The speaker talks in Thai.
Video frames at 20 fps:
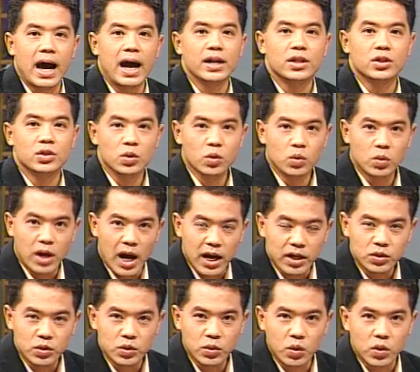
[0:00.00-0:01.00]
การชูรัก
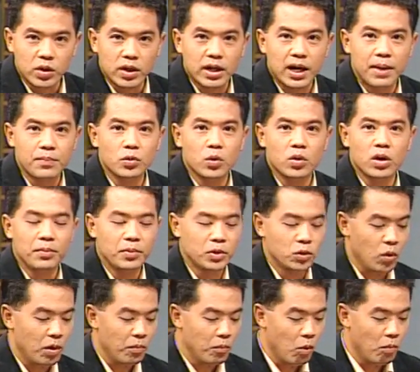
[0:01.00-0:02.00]
ชูรสนะครับ ช่วงนี้เป็น
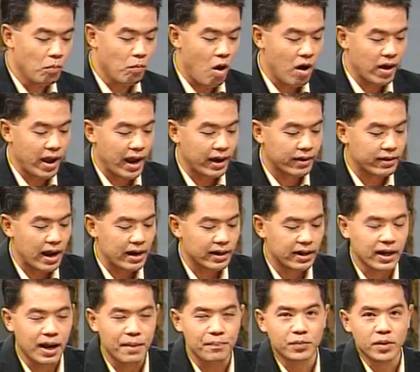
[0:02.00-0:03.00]
ช่วงมุมมองแห่งรัก
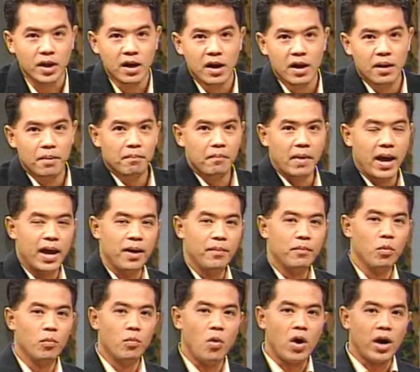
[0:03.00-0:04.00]
นะครับแม่
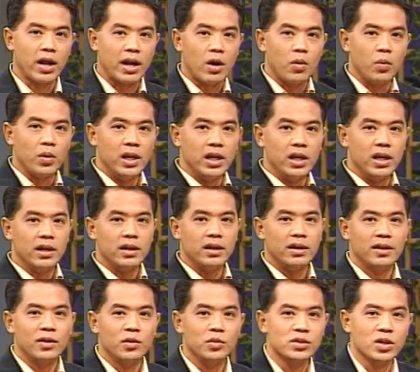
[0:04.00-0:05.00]
มุมมองไทยรัฐวันนี้
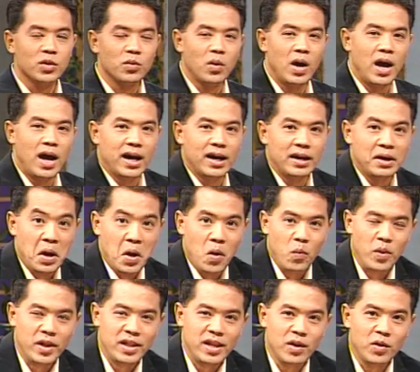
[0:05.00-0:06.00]
รู้สึกว่า
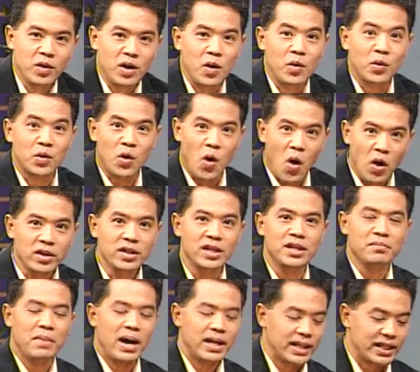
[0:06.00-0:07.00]
เวทีของเราร้อนขึ้
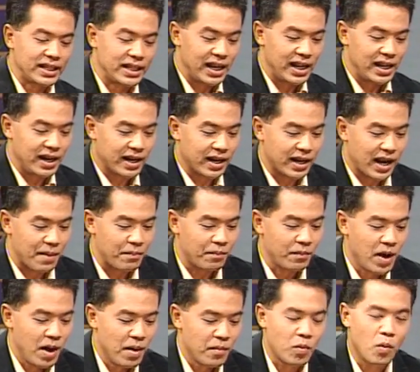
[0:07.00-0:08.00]
นมาทันทีเลยนะครับ
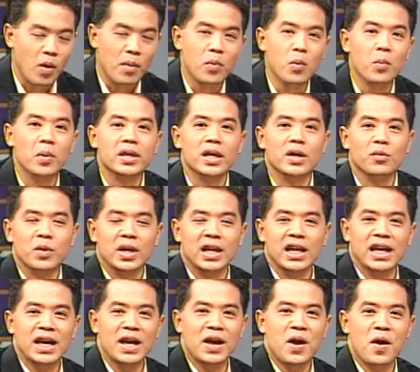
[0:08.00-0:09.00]
เพราะว่าผู้มาเยือนวัน
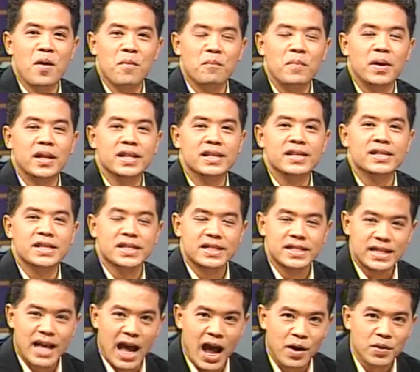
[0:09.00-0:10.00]
นี้เป็น
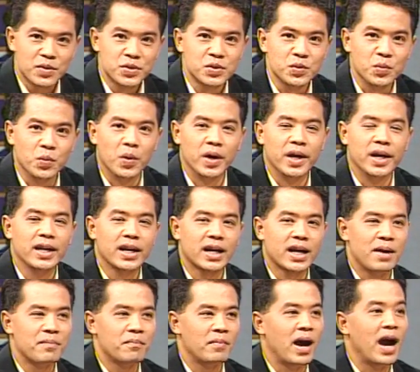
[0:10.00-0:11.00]
สาวสวยนะ
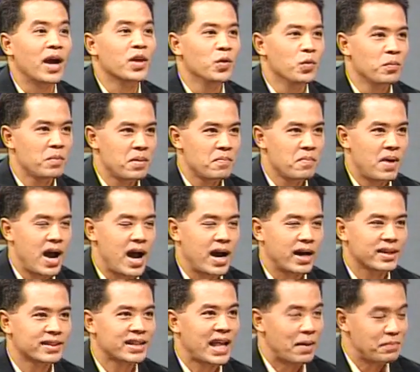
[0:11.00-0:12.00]
ครับ อายุไม่มาก
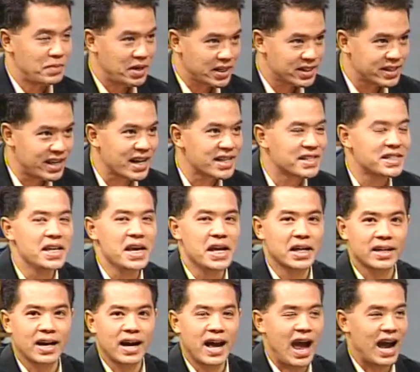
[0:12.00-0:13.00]
แถมยังเซ็กซี่
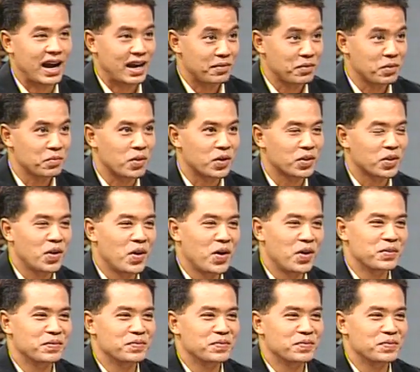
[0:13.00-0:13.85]
ต่างหากคคุณหมอต้อ